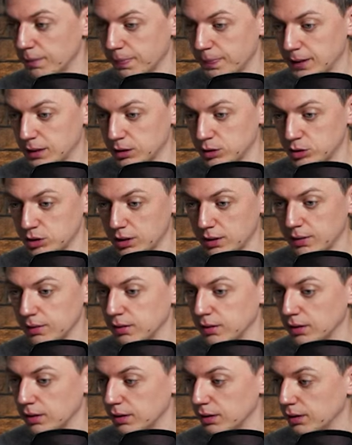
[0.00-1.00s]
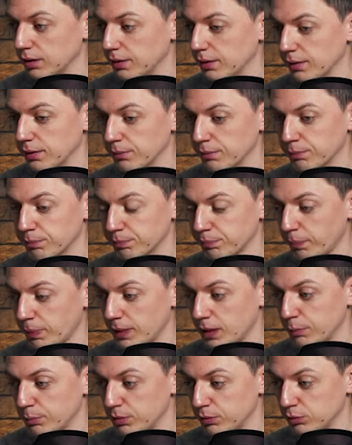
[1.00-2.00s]
także e,
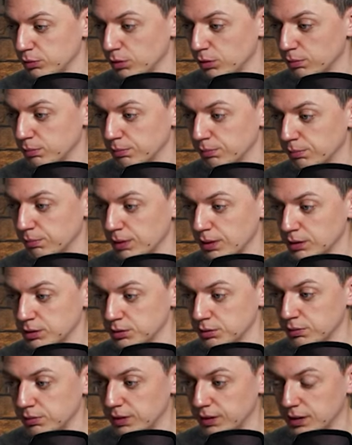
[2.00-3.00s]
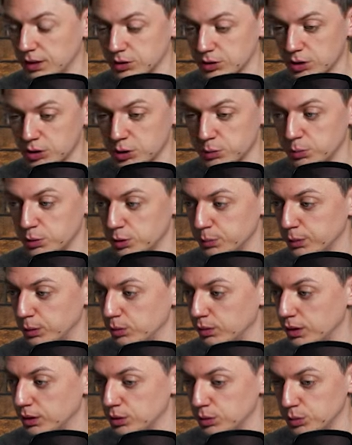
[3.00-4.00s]
na pewno bardzo fajna rzecz, żeby sobie
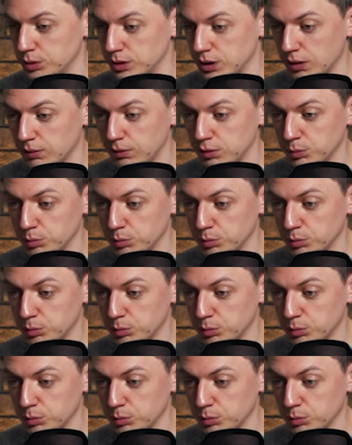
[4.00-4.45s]
tutaj coś wstawić.